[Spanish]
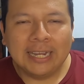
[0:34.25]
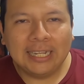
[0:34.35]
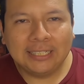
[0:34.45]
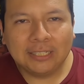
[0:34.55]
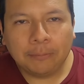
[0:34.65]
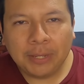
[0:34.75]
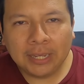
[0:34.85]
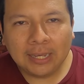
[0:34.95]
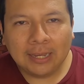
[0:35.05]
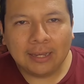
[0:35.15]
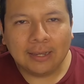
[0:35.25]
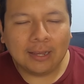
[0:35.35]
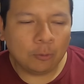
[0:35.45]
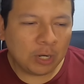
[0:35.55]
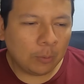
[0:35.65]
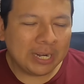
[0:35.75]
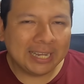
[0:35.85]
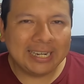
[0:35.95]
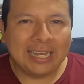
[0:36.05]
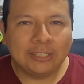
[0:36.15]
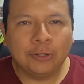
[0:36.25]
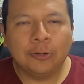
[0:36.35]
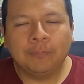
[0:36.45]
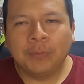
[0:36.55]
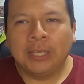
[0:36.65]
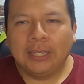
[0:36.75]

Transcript: gracias también a, una buena creación